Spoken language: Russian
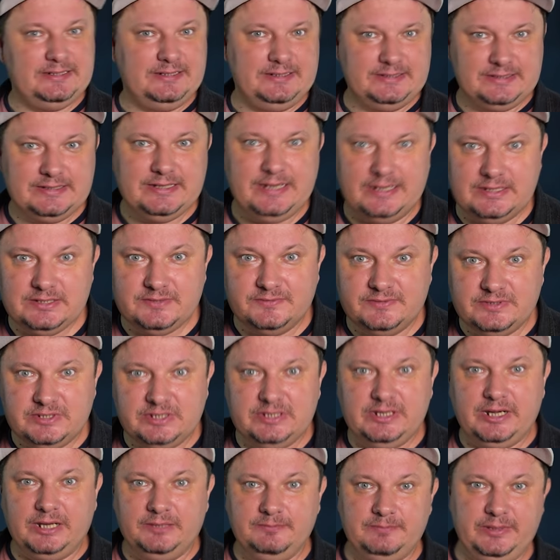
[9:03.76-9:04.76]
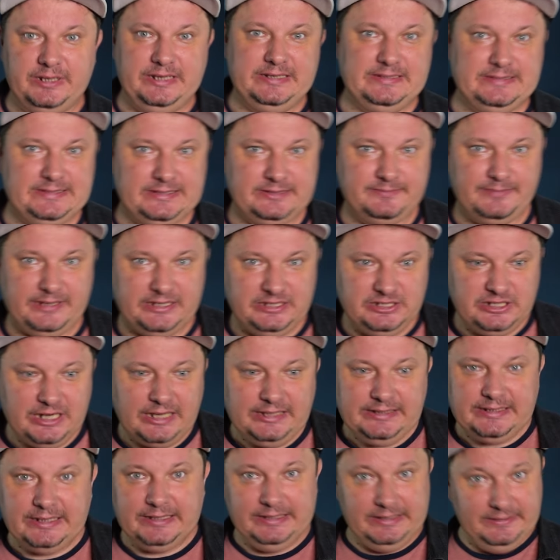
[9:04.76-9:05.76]
рассказывать о Гран-при
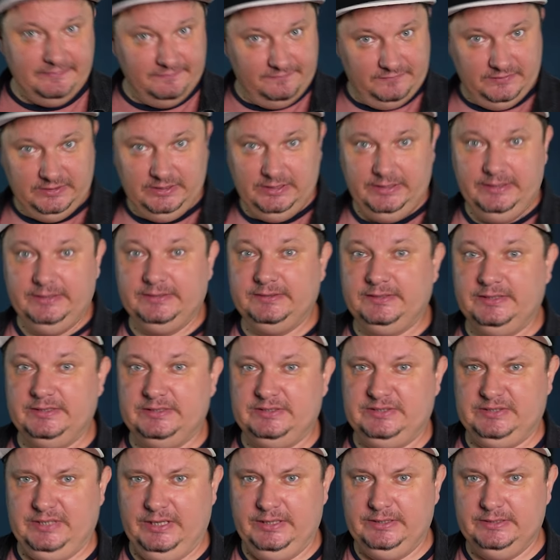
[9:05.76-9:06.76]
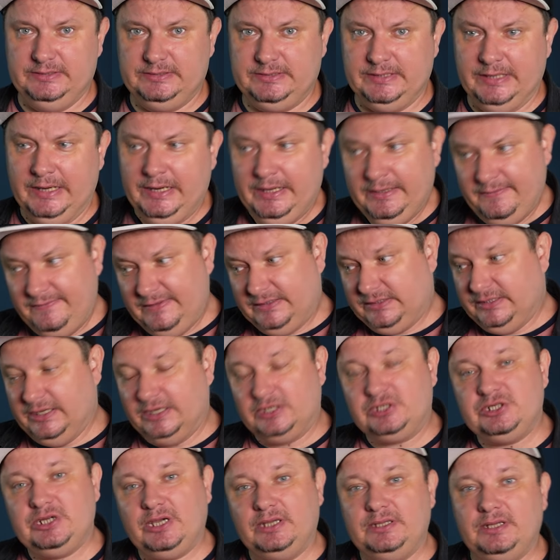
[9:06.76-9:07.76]
Азербайджана, и вы это оцените, ведь
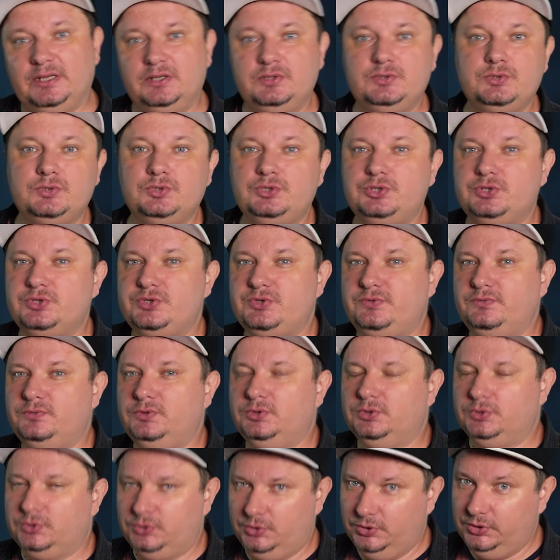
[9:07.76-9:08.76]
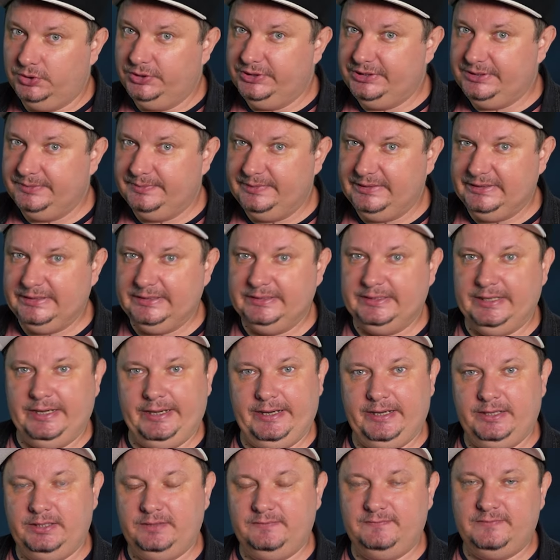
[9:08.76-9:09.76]
наш канал существует только
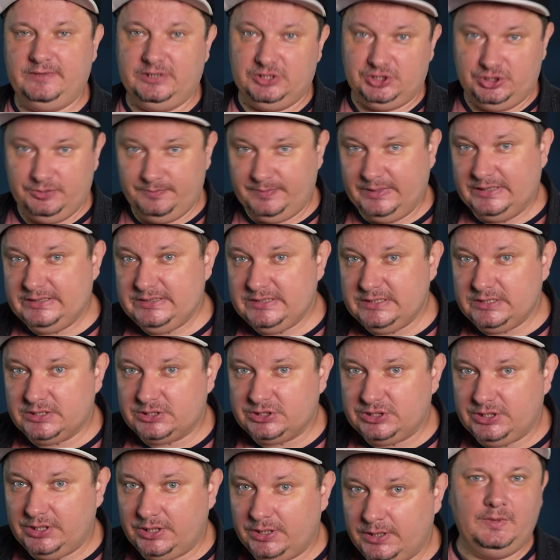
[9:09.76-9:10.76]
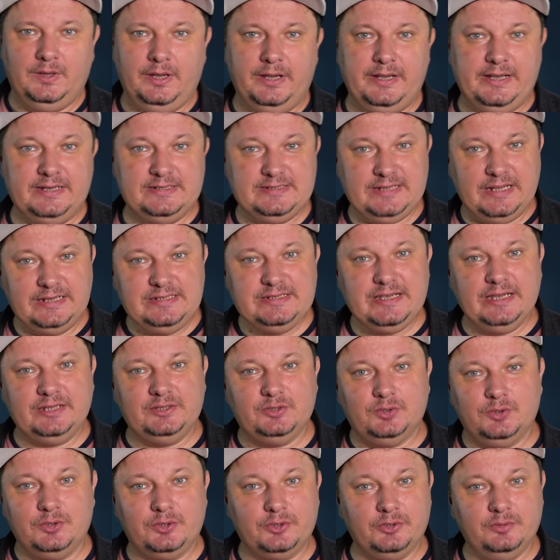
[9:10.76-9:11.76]
благодаря вашей поддержке, оказать
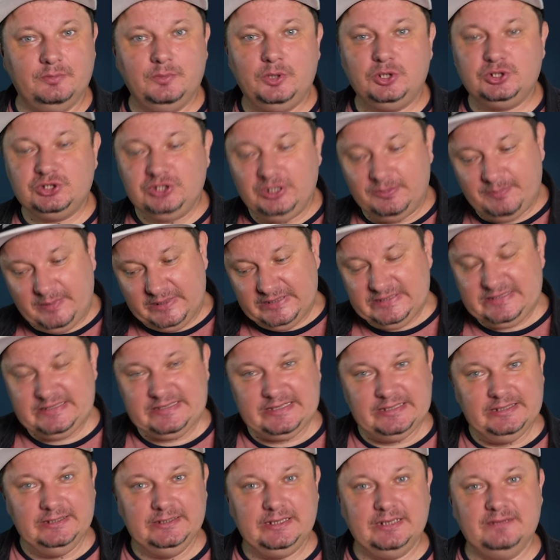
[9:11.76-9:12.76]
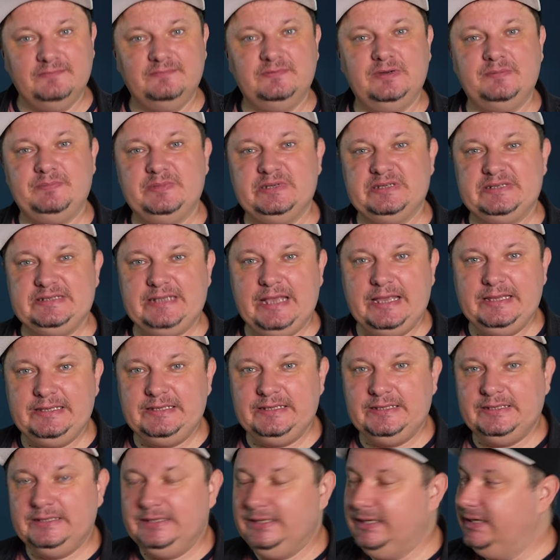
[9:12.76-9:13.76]
которую можно по ссылкам в
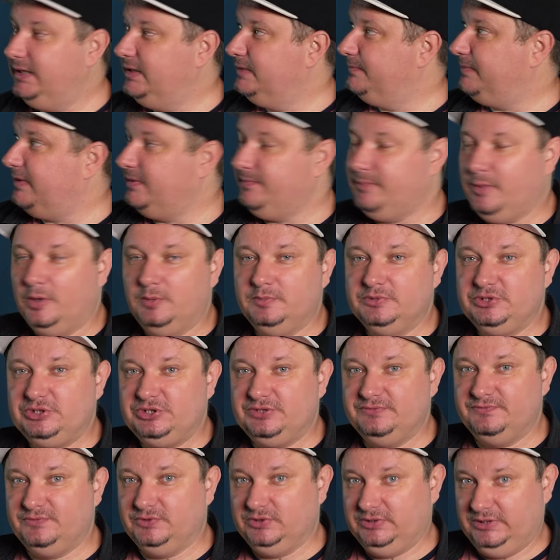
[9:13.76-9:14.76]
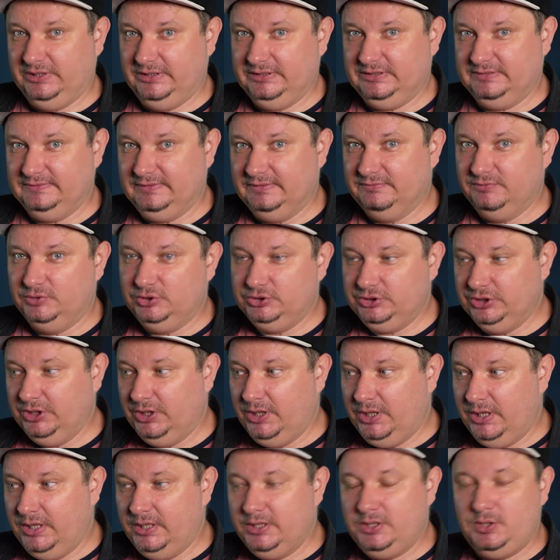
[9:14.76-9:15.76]
описании или при помощи вот этого вот
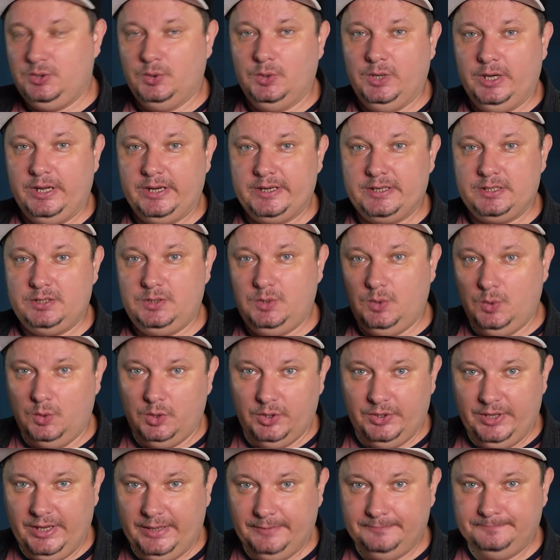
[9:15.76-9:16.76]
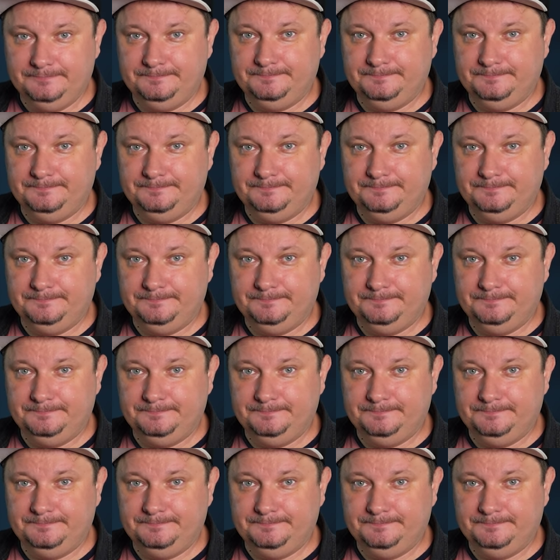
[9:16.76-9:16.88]
QR-кода.